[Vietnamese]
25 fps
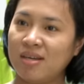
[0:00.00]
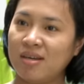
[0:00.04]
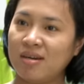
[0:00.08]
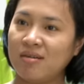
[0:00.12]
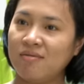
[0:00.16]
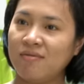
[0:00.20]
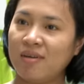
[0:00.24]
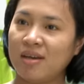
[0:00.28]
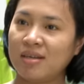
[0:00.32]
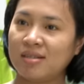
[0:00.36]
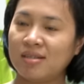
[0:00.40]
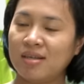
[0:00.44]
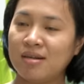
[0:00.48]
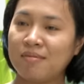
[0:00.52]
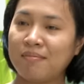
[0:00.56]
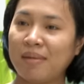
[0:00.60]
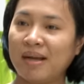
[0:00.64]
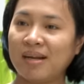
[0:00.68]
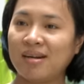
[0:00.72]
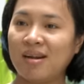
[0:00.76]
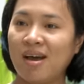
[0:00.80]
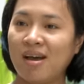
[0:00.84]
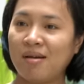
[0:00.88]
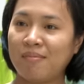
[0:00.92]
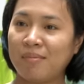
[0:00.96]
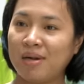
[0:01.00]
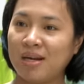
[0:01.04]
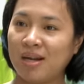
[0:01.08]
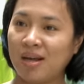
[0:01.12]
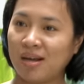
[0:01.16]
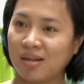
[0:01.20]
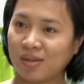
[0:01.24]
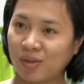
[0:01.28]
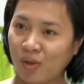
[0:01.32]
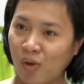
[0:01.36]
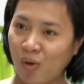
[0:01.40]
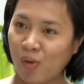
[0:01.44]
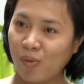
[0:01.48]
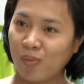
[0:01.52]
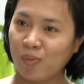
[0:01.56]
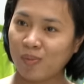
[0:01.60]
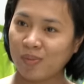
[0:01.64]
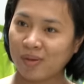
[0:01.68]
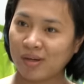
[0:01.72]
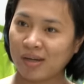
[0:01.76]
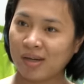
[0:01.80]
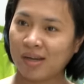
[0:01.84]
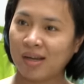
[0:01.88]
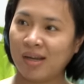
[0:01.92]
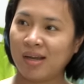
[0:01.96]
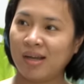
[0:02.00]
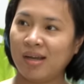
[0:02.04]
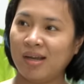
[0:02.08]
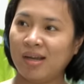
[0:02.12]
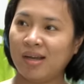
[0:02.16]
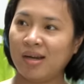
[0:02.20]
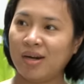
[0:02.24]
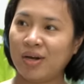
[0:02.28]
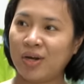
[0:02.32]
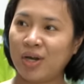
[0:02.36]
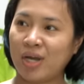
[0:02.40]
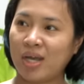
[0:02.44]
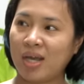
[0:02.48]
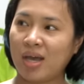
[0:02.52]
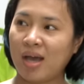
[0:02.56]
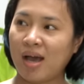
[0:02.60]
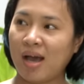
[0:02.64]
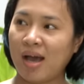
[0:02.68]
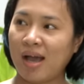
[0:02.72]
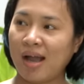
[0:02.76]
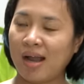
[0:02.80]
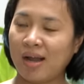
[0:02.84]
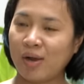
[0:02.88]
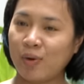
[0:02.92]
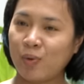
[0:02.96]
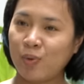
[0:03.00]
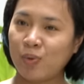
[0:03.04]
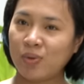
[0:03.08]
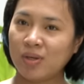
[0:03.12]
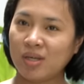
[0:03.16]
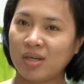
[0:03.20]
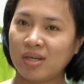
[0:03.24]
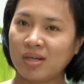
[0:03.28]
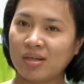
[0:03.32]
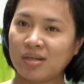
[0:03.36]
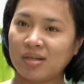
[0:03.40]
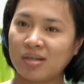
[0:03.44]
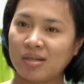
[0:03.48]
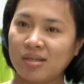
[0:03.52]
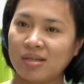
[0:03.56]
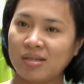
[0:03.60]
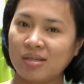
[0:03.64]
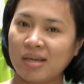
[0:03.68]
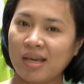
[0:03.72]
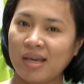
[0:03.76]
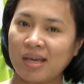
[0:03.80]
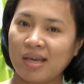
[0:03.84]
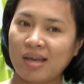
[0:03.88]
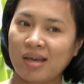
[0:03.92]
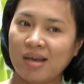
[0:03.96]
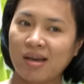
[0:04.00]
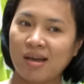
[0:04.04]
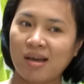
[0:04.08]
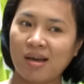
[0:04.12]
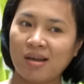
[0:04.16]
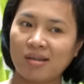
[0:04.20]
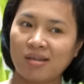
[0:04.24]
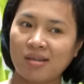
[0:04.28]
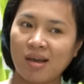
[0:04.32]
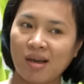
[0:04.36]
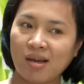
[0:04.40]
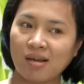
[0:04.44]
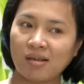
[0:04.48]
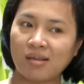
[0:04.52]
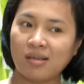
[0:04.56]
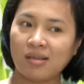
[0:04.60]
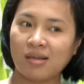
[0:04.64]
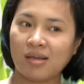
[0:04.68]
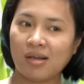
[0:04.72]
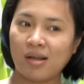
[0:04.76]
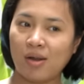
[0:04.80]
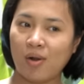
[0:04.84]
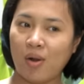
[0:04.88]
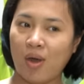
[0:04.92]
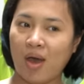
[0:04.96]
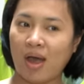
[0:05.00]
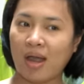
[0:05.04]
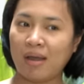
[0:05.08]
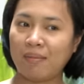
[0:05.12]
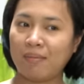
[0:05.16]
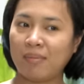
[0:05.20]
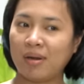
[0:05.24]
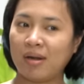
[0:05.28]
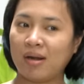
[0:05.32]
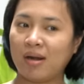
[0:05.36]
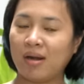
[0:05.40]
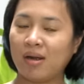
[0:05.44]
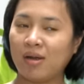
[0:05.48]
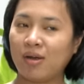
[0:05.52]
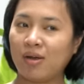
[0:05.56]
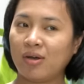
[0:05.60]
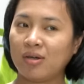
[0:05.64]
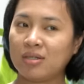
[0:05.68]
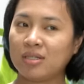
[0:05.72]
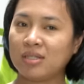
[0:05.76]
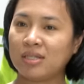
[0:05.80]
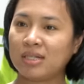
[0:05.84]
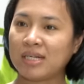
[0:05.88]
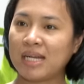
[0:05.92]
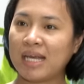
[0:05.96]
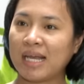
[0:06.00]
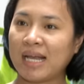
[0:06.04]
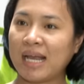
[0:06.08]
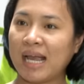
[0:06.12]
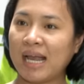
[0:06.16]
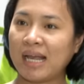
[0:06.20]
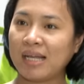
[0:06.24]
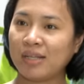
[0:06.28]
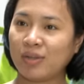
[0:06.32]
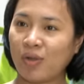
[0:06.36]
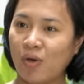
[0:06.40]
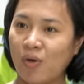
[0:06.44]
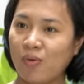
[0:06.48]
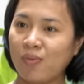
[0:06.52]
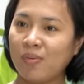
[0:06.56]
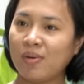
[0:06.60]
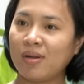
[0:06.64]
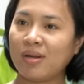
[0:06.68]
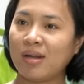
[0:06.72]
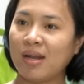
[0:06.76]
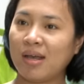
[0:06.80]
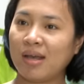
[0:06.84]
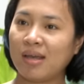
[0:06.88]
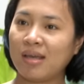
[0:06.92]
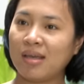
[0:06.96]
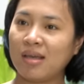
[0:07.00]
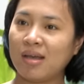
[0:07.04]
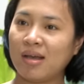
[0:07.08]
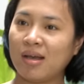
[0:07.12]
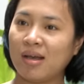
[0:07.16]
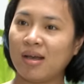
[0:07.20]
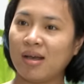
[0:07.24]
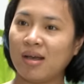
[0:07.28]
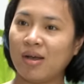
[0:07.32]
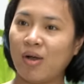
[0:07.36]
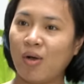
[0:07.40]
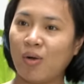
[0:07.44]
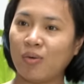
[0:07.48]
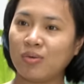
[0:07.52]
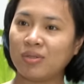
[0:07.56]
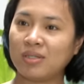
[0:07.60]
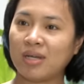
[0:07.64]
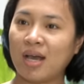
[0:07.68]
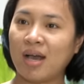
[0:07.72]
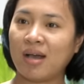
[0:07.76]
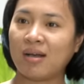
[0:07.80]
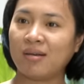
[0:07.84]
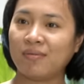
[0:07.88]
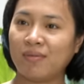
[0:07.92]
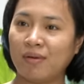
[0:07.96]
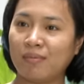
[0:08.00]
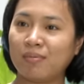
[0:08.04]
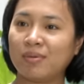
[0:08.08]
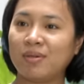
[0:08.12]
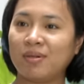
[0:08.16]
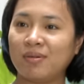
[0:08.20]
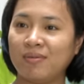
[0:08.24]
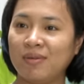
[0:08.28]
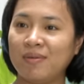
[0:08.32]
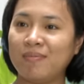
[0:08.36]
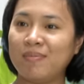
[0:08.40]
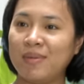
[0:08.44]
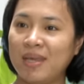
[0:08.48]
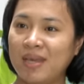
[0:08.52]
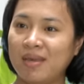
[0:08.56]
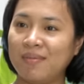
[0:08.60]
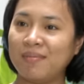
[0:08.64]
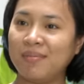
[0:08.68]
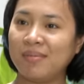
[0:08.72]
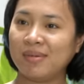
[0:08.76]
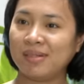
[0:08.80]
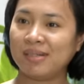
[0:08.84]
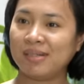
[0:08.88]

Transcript: giữ vệ sinh bản thân mình thật tốt rồi à, ăn uống những cái ờ, chất những cái loại mà nó có sức đề kháng tốt để ờ, hỗ trợ phòng ngừa viêm nhiễm